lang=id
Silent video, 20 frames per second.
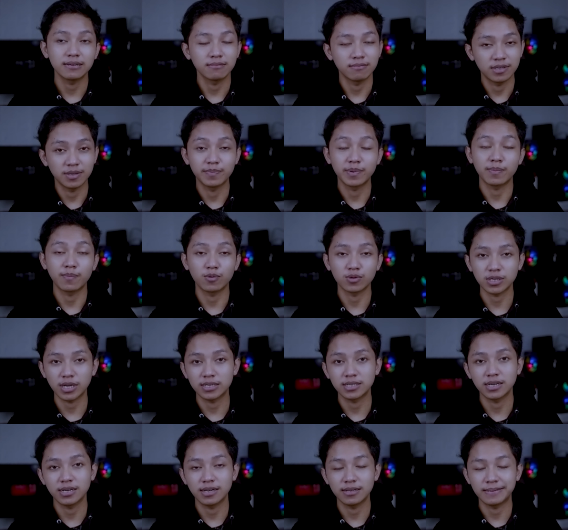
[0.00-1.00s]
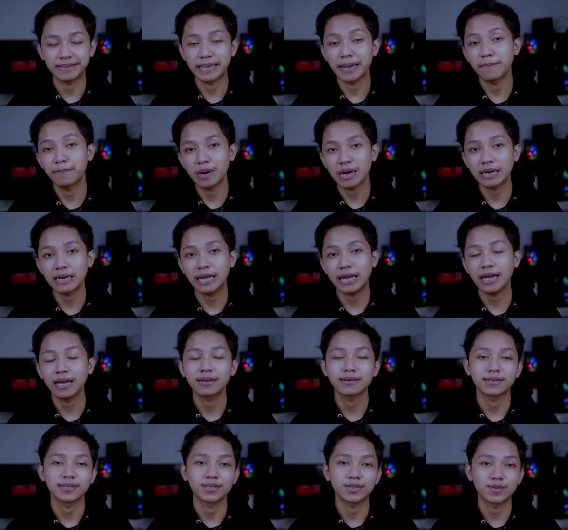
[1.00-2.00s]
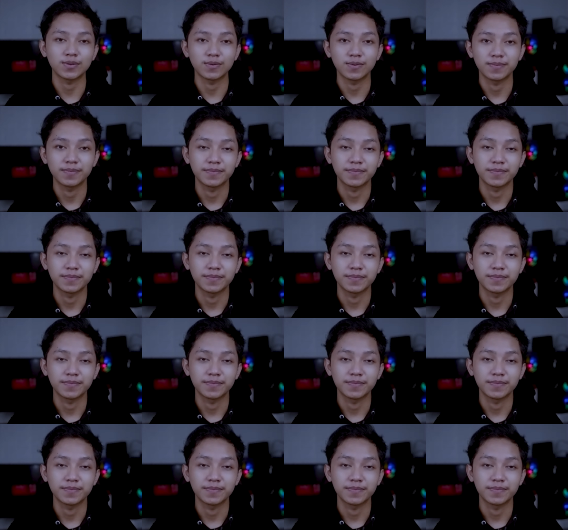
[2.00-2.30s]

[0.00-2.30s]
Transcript: diperpus aja nanti gampang lah gitu.